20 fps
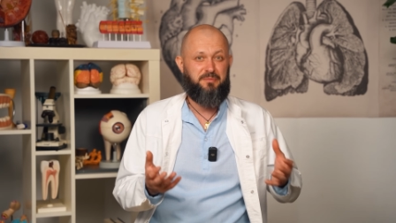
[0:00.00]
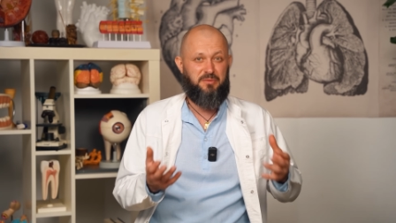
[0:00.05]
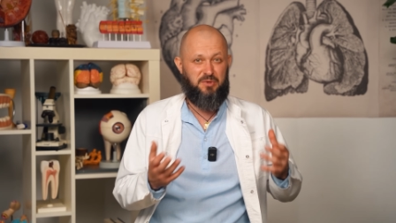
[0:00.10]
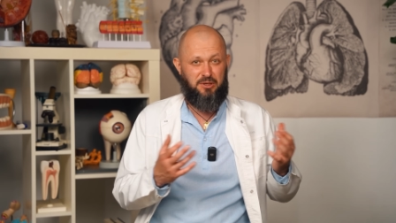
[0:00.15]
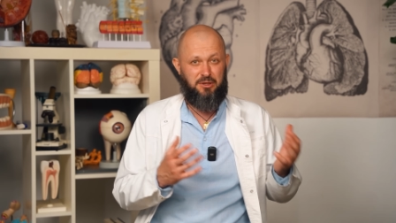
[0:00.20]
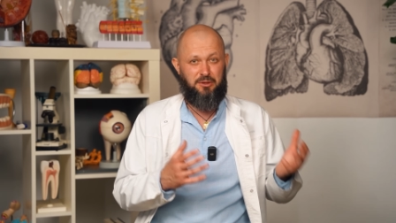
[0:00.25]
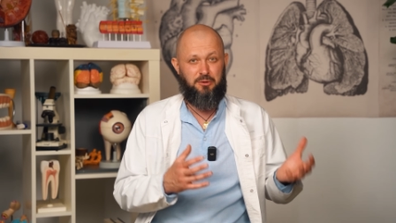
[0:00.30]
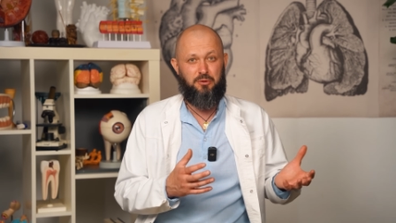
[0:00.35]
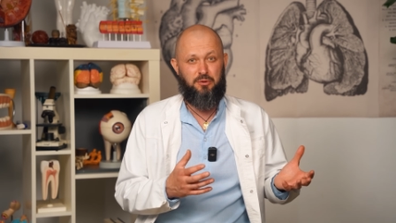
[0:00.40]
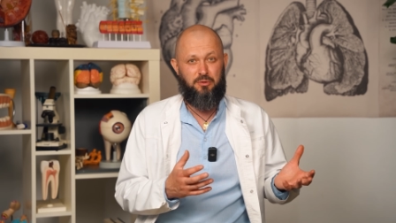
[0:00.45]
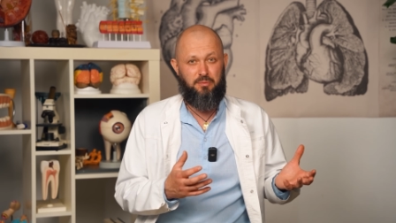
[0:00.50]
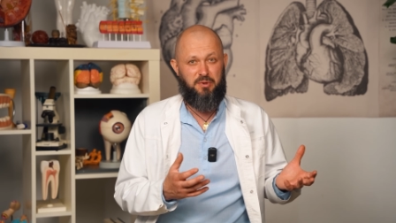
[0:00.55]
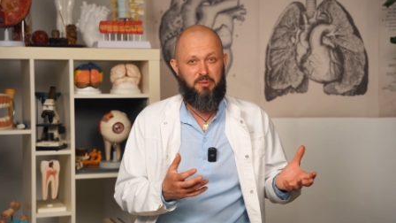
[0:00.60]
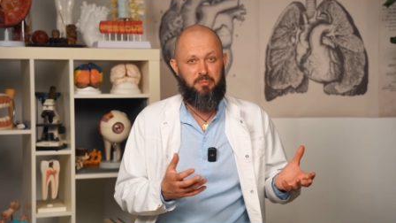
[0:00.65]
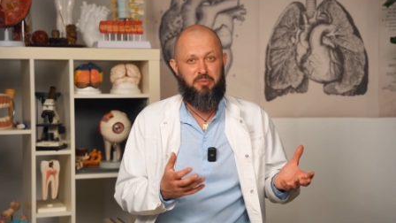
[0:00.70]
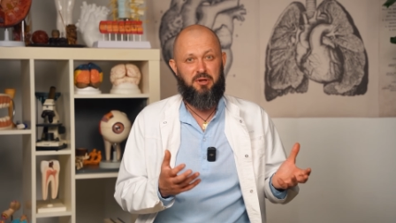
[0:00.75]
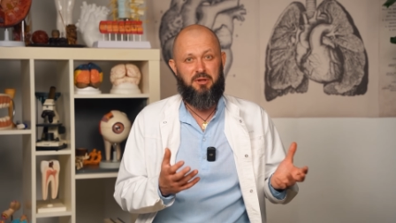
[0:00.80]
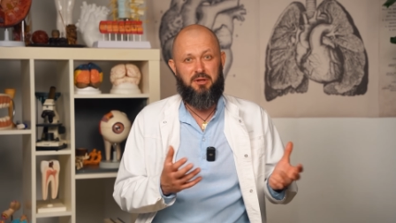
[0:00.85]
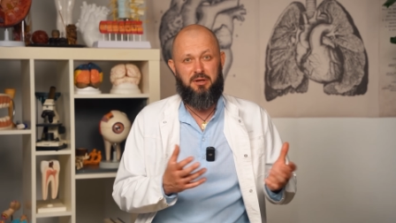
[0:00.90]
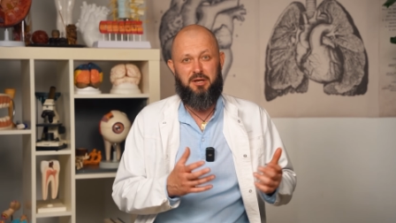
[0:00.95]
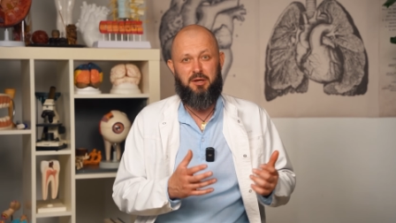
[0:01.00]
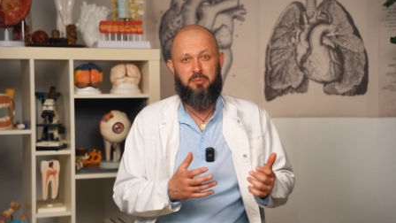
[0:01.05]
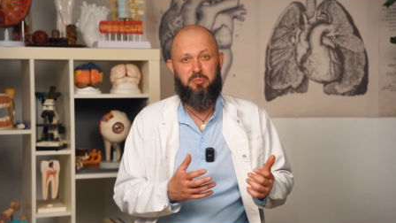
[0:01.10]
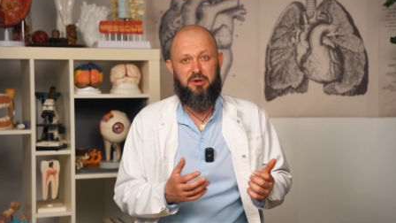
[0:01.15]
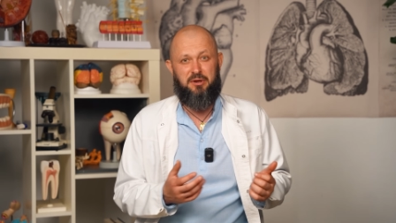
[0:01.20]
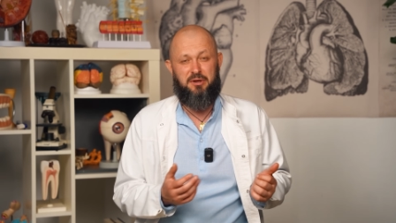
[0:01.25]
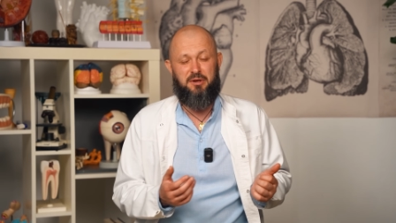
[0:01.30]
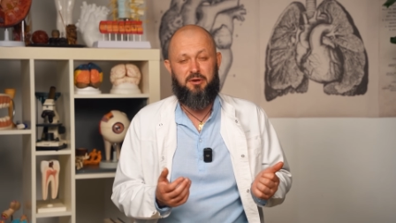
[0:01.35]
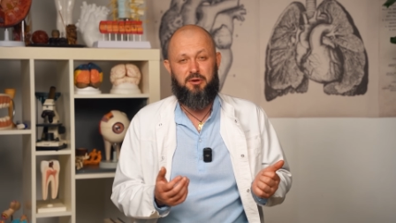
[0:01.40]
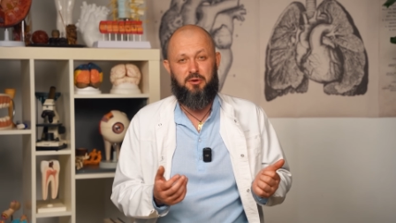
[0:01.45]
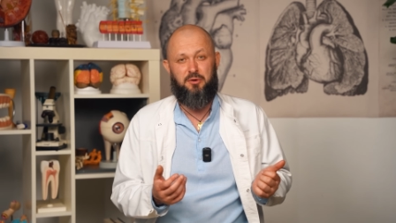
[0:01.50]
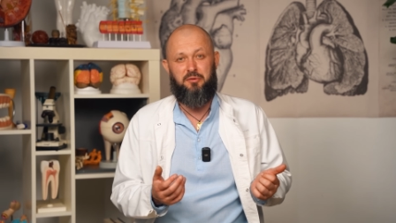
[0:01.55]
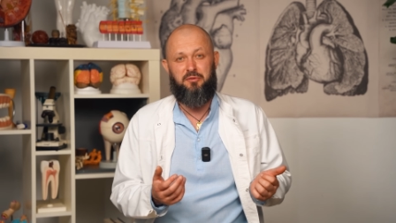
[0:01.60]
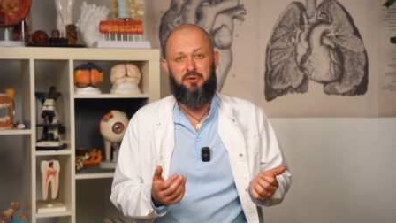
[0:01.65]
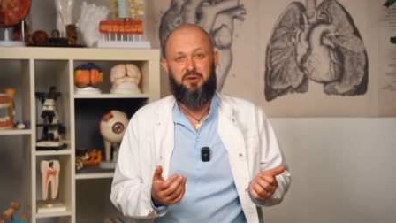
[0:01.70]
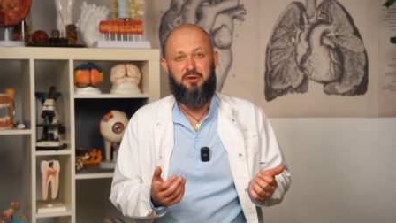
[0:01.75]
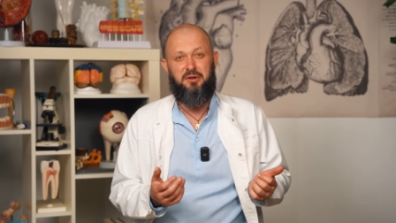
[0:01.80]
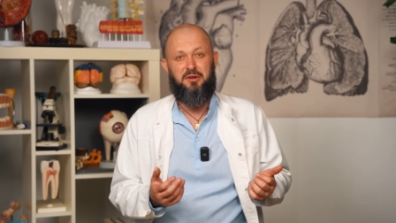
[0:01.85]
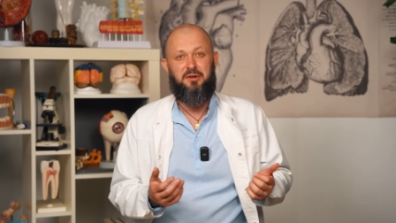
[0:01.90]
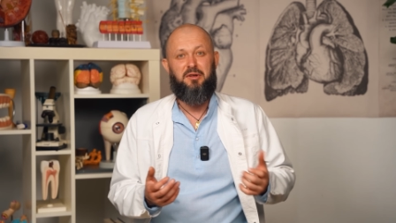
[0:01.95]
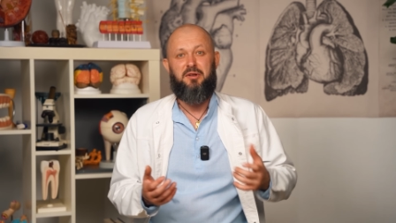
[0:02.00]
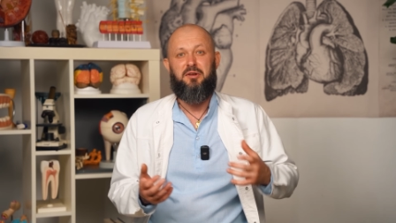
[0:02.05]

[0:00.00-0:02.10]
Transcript: на которую попала капелька крови,